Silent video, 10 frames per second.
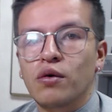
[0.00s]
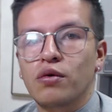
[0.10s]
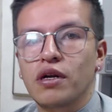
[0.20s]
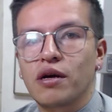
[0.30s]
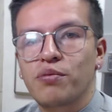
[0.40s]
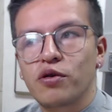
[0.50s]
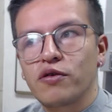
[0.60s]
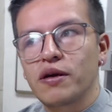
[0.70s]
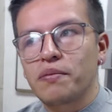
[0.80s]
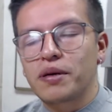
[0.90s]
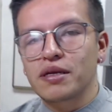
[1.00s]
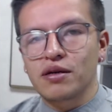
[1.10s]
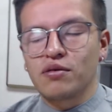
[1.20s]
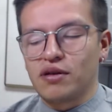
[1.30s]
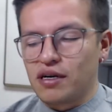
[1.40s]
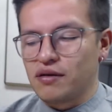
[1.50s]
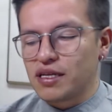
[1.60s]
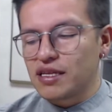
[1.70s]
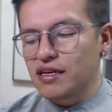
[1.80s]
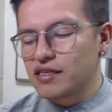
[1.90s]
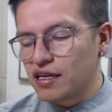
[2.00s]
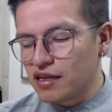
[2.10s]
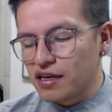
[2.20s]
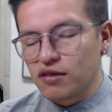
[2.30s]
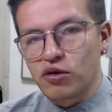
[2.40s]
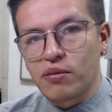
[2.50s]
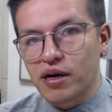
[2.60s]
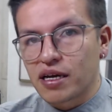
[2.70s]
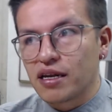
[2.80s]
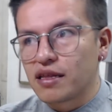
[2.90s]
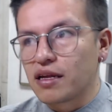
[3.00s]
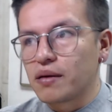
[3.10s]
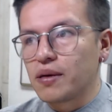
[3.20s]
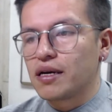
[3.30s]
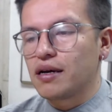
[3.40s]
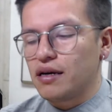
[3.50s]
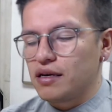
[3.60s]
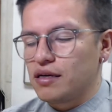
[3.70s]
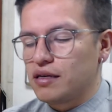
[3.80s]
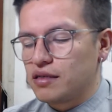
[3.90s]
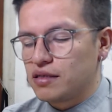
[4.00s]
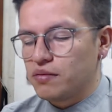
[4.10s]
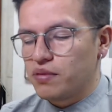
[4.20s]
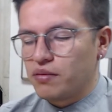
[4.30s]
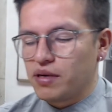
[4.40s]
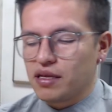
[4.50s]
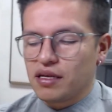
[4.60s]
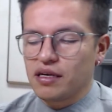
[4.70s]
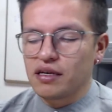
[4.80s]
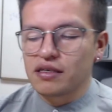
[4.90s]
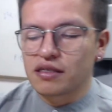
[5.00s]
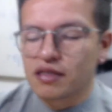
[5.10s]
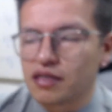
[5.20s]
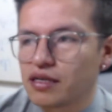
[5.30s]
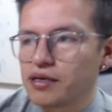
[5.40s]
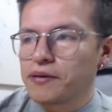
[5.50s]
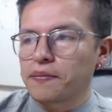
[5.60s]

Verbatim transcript: Un ejemplo bien particular e interesante de una máquina térmica es simplemente este